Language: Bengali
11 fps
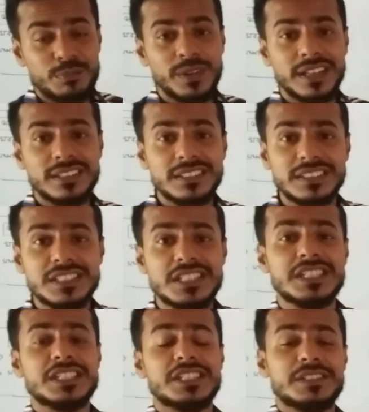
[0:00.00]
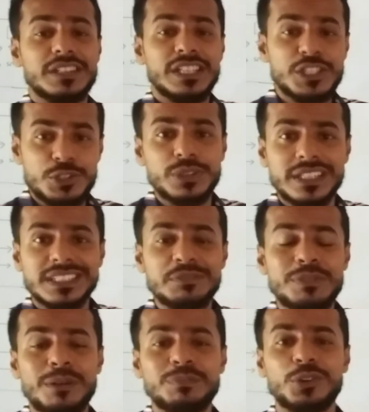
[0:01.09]
আপনার স্টুডেন্ট
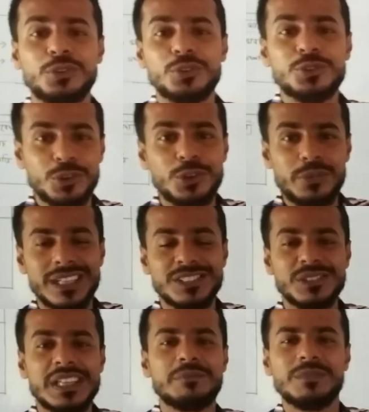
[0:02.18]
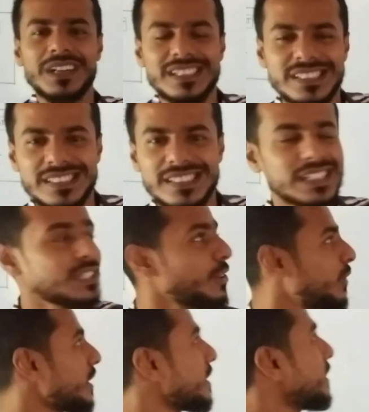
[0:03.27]
কিংবা আপনার কোনো ছোট ভাই যদি আপনার কাছে জিজ্ঞাসা
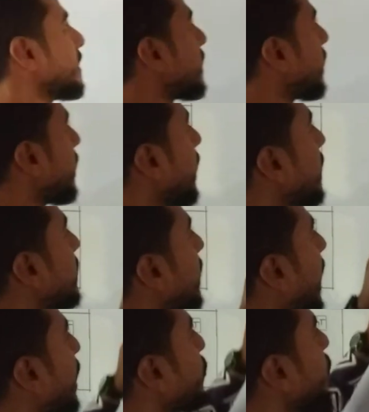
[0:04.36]
করে যে এইটা কেন